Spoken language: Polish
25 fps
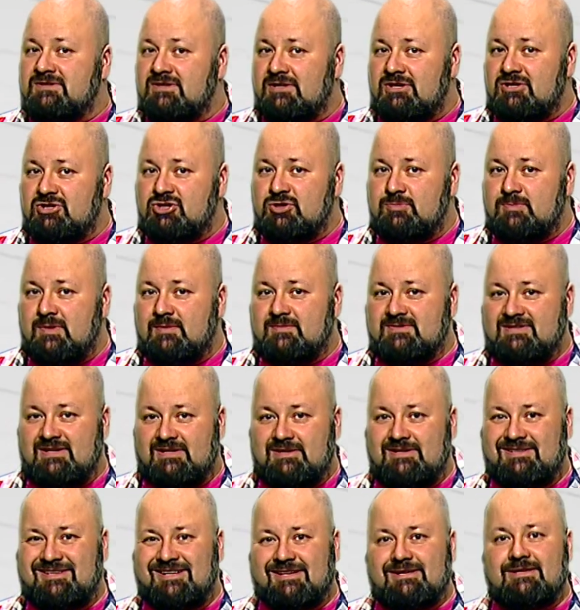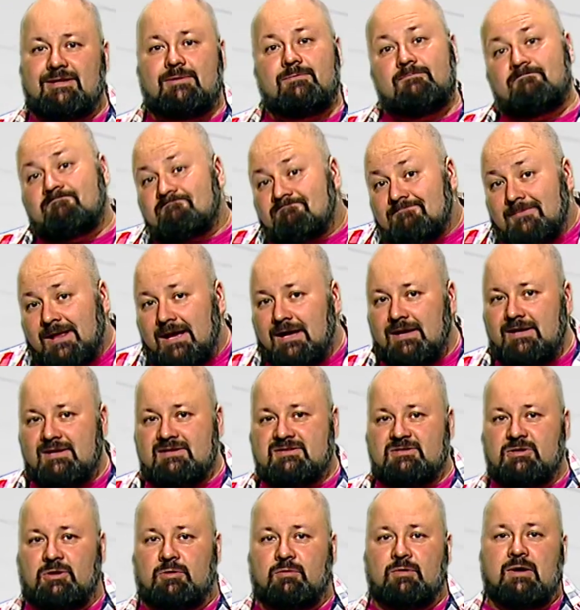Z reżimem sanitarnym,
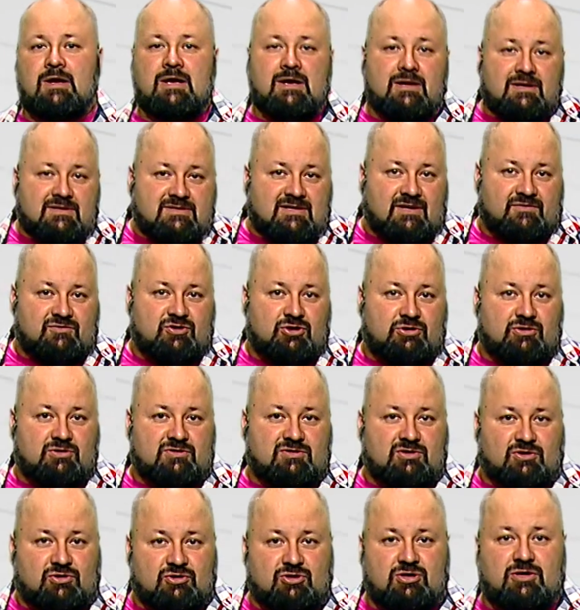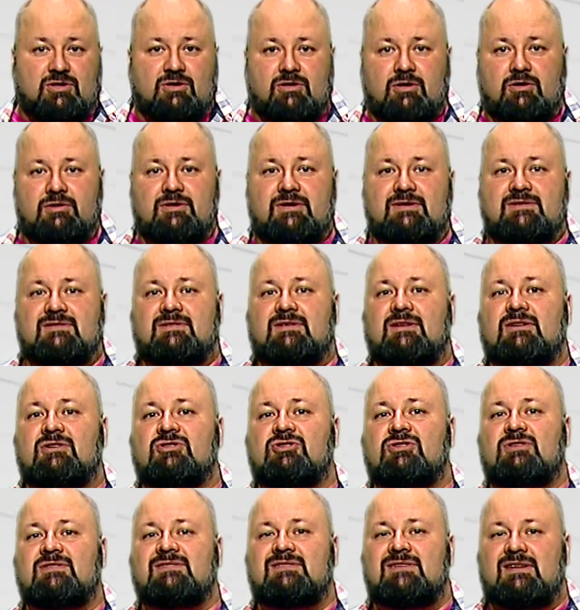ale są. Zawsze to coś. Koniec
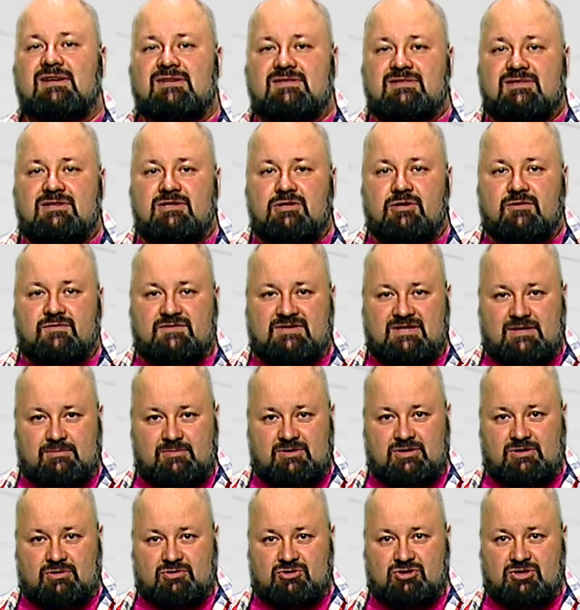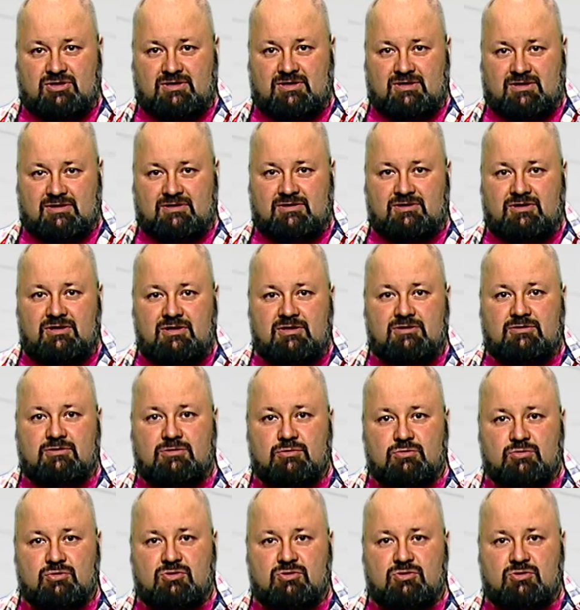także z jaskiniowcami na osiedlach. Nikt